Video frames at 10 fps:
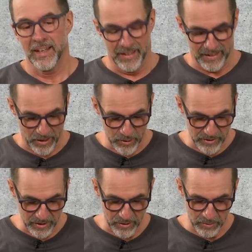
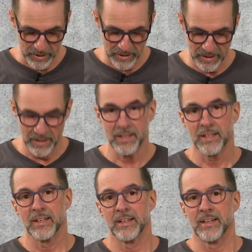Herausgekommen
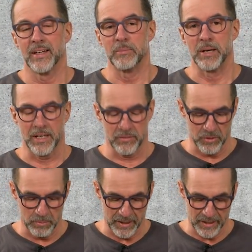äh, bei der
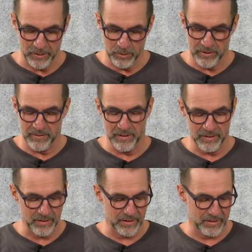Verpaarung
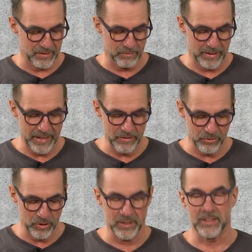sind äh, zwei
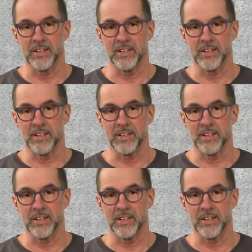von